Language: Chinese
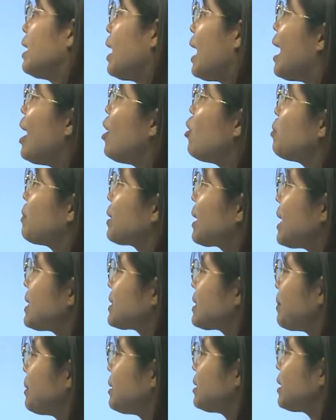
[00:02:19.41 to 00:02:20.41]
好，我们
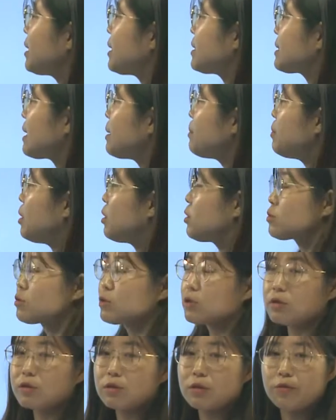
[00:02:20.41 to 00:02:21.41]
看下边这
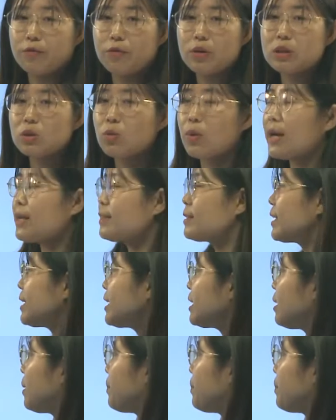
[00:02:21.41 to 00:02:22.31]
examples。The first one，第一